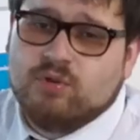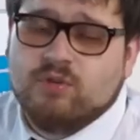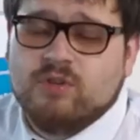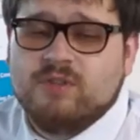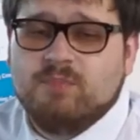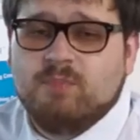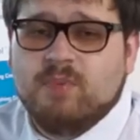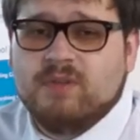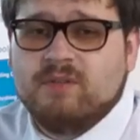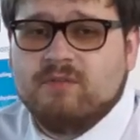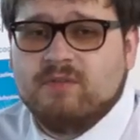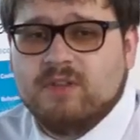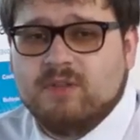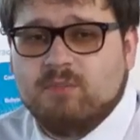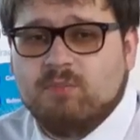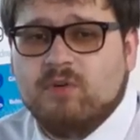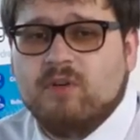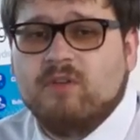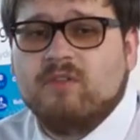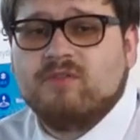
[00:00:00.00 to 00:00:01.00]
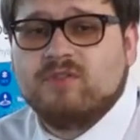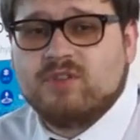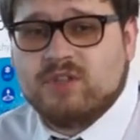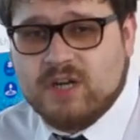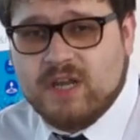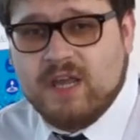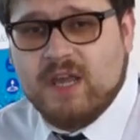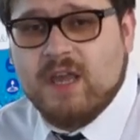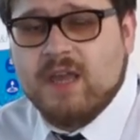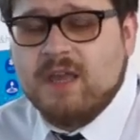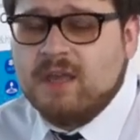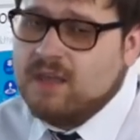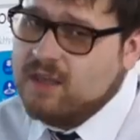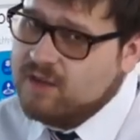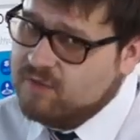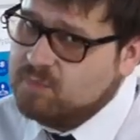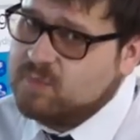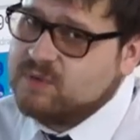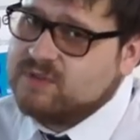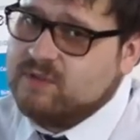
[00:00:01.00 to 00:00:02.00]
кто испытывает боль в шее
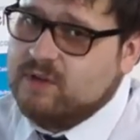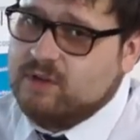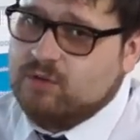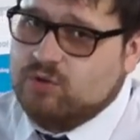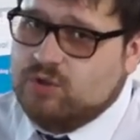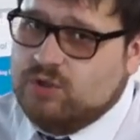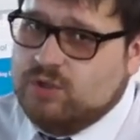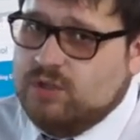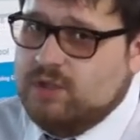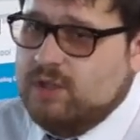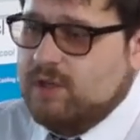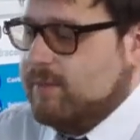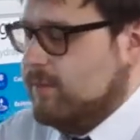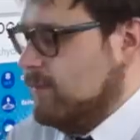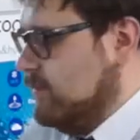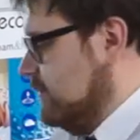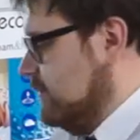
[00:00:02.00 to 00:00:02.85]
и в позвоночнике.